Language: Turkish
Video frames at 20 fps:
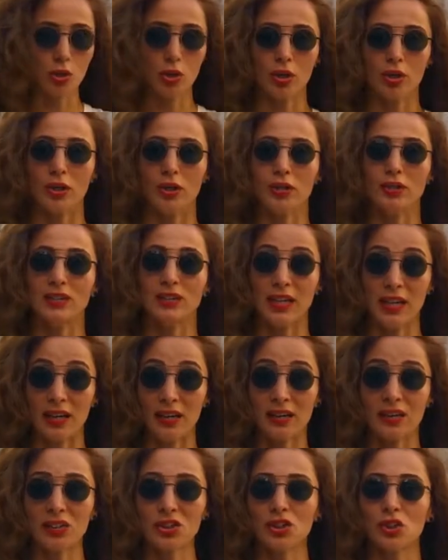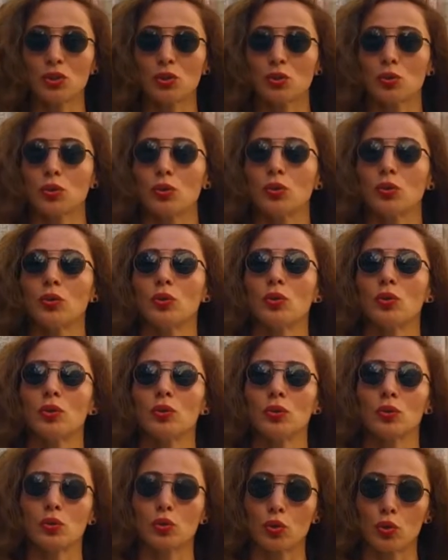e, sarnıç, su,
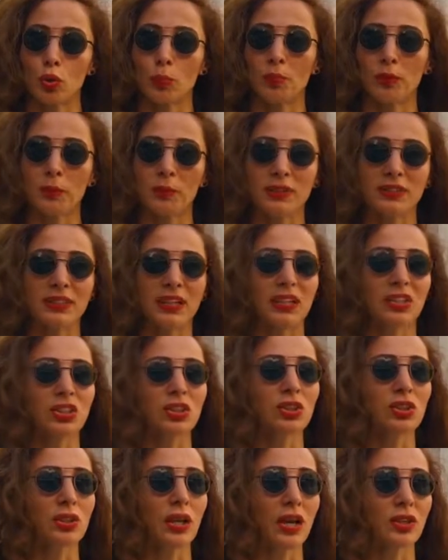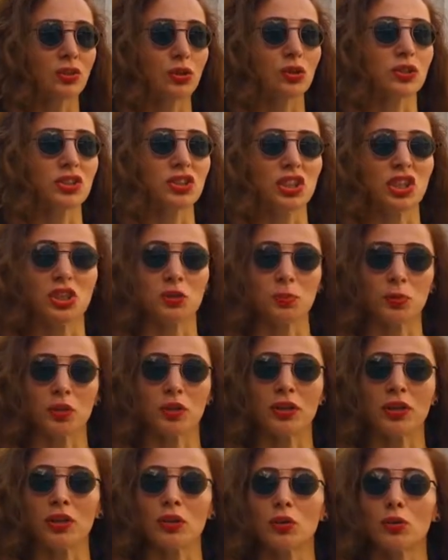e, su toplama sarnıcı daha sonra da çeşme
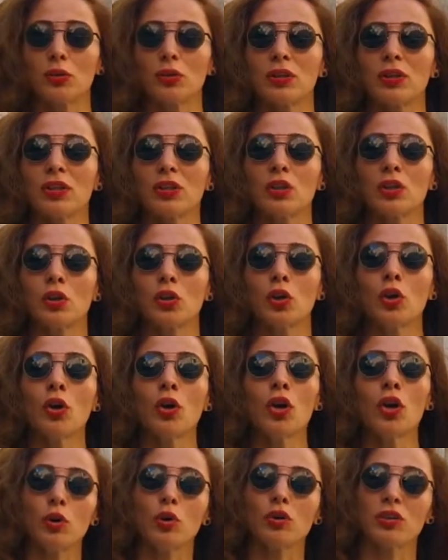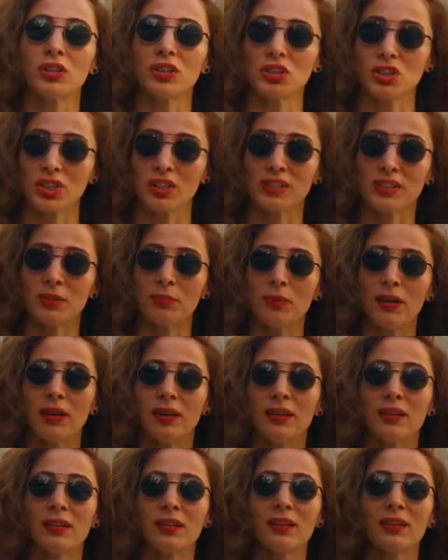olarak kullanılıyor. Bu Orta Çağ
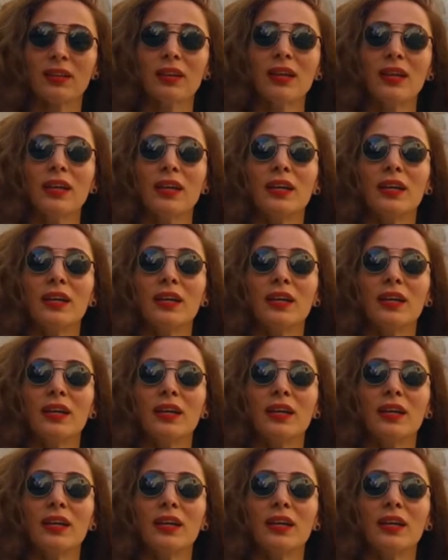zamanında